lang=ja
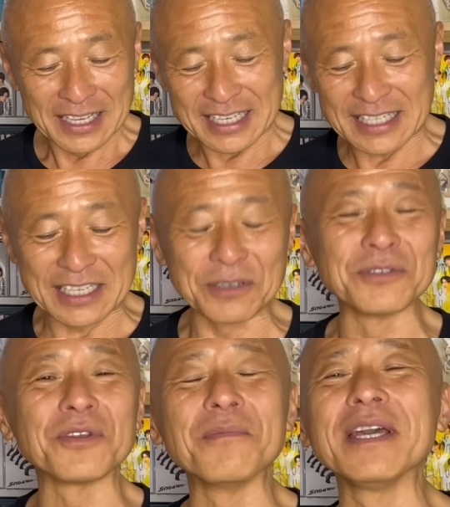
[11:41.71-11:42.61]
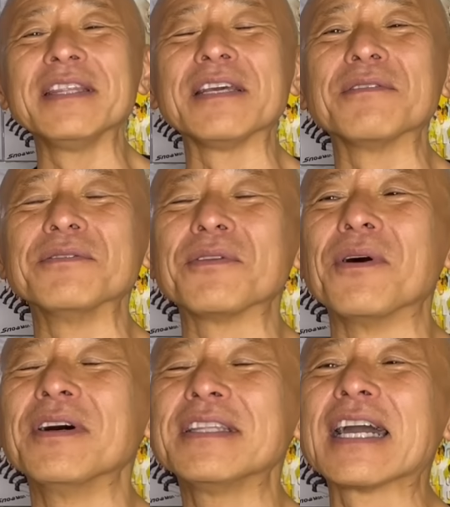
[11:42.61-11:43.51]
筋君とメンディー君
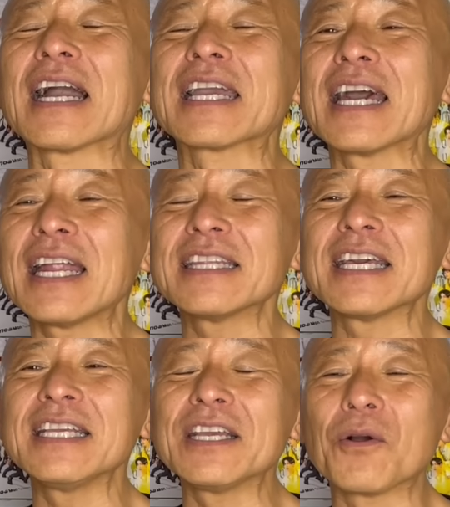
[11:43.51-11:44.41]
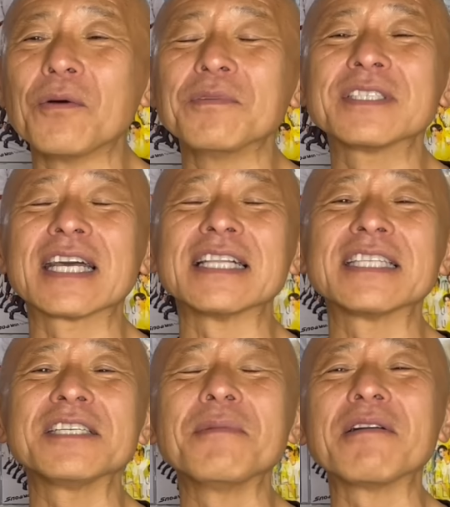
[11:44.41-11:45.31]
となんかキャラ的にこうぶつかっ
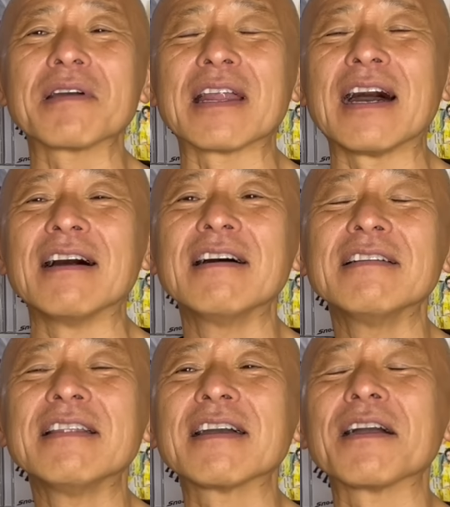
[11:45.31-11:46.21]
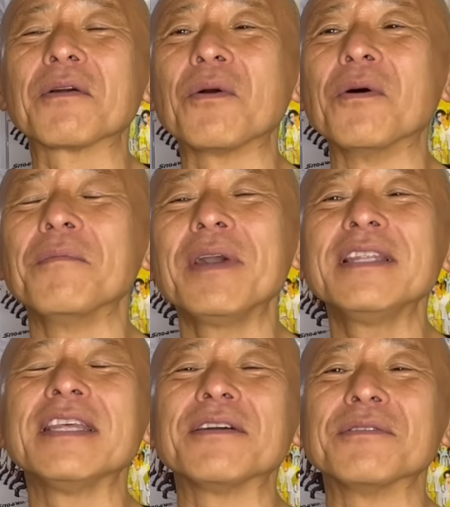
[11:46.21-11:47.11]
てしまうから、なんかこう
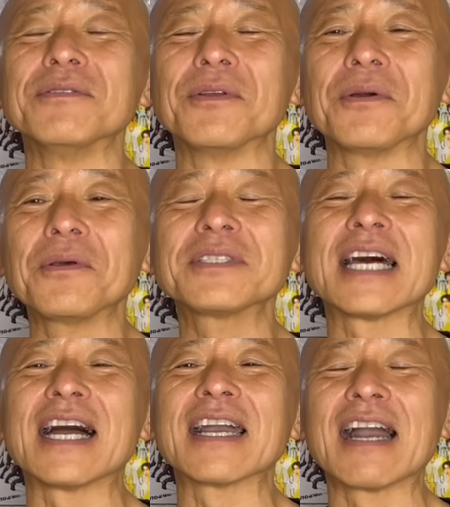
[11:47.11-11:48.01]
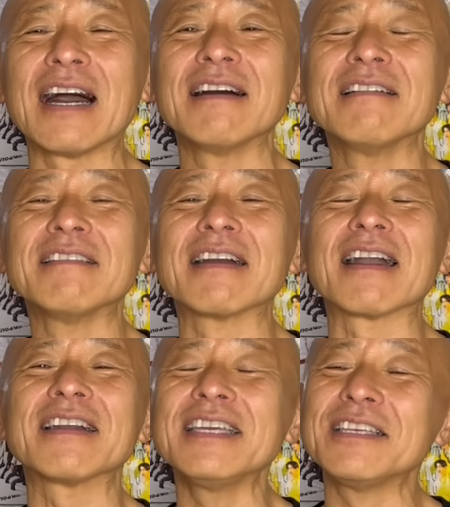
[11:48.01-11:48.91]
メンディー君の良さがなん
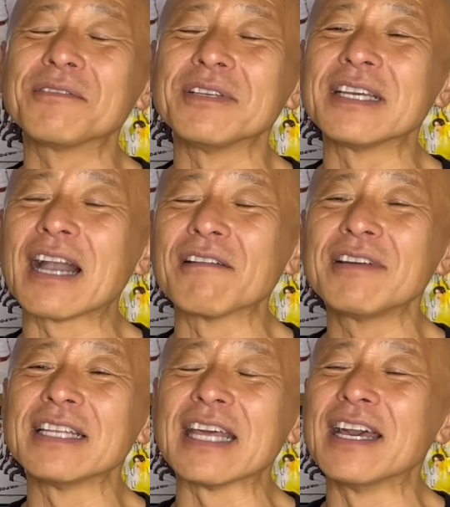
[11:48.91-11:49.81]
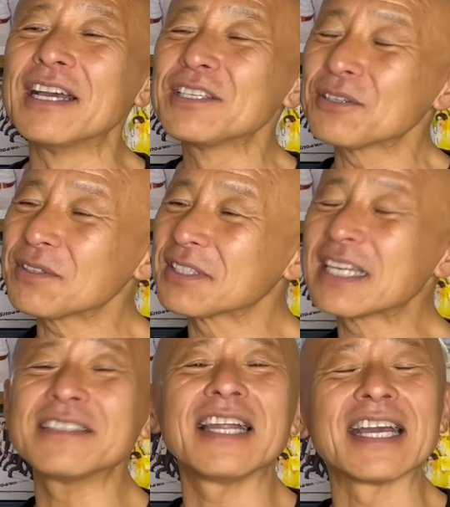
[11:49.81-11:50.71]
か筋君に隠れてちょっと出
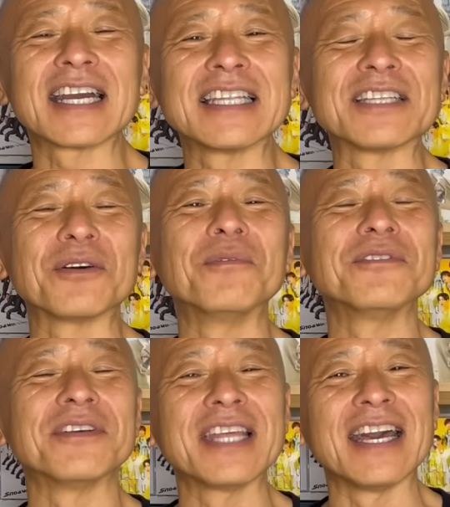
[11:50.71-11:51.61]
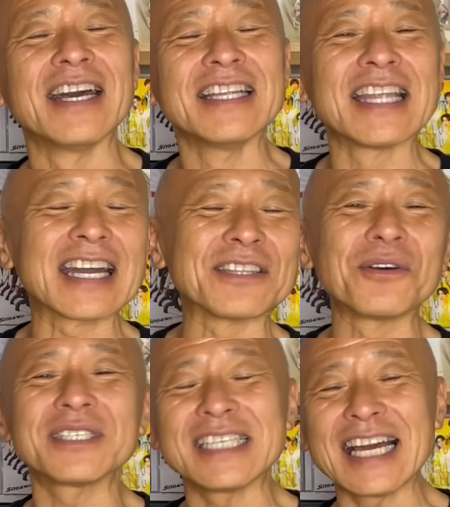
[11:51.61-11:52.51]
づらいかなと思うので、なんか
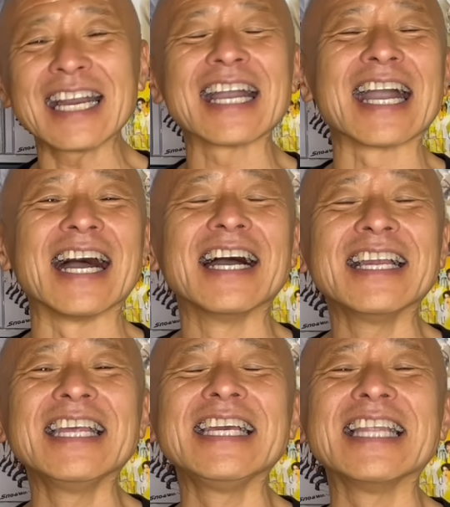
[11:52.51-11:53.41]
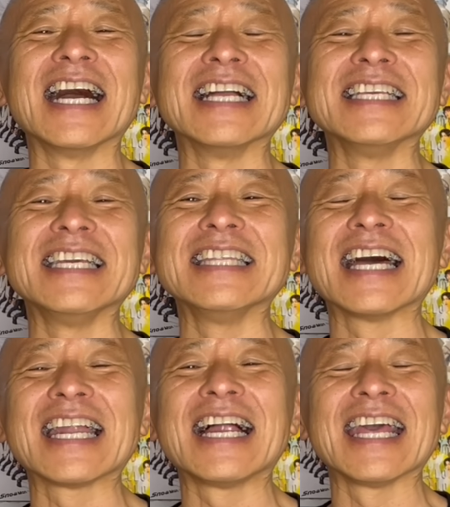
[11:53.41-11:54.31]
どちらかがリーダーに
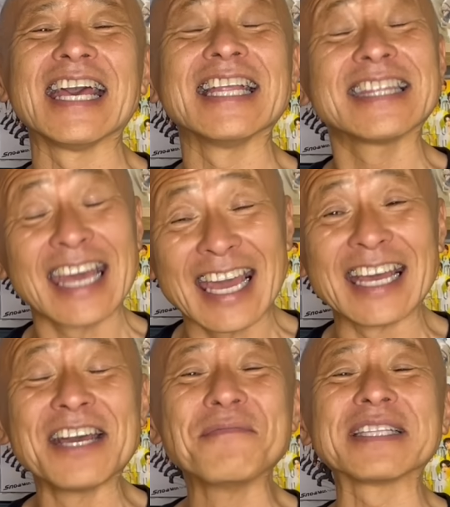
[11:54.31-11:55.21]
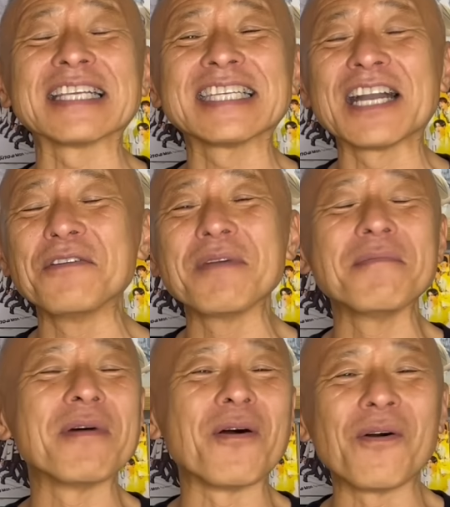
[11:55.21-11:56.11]
なられて、また違う
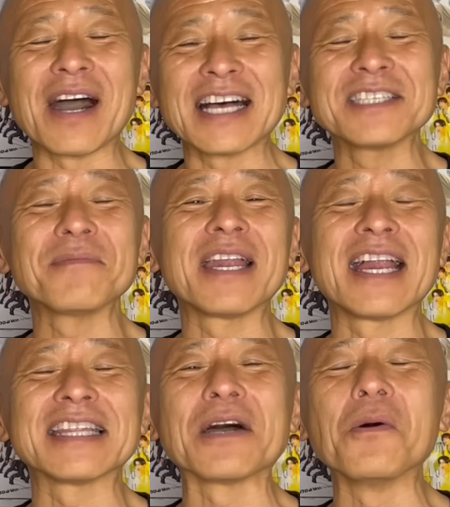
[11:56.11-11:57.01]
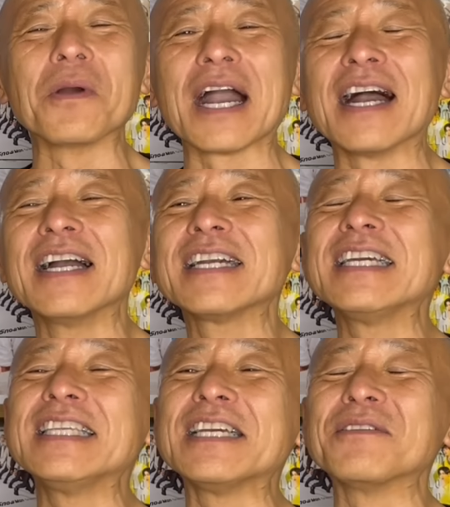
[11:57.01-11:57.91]
メンバーを集められた方が、
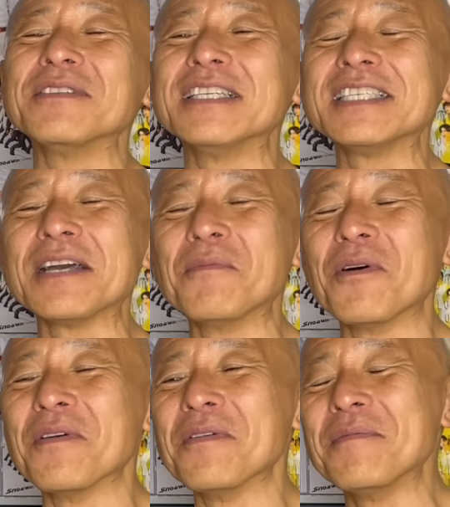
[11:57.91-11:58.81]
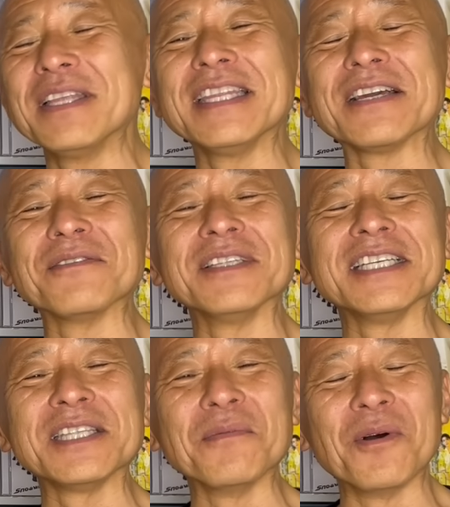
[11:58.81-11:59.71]
筋君にしてもメンディー君に
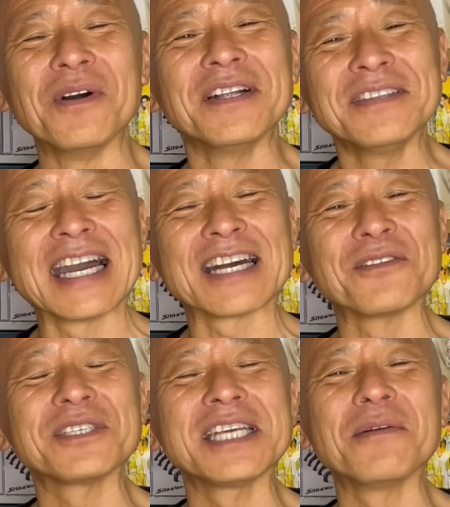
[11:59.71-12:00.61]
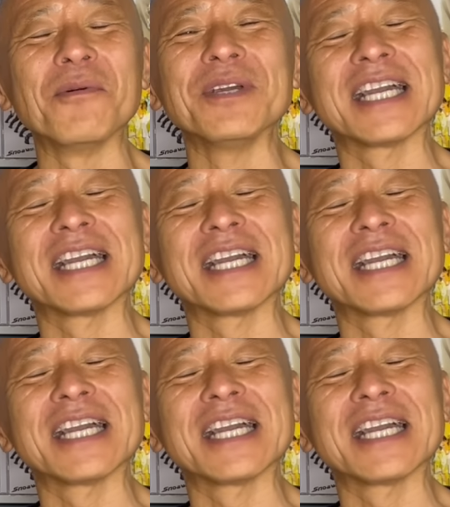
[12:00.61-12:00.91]
しても、なんかどちらも活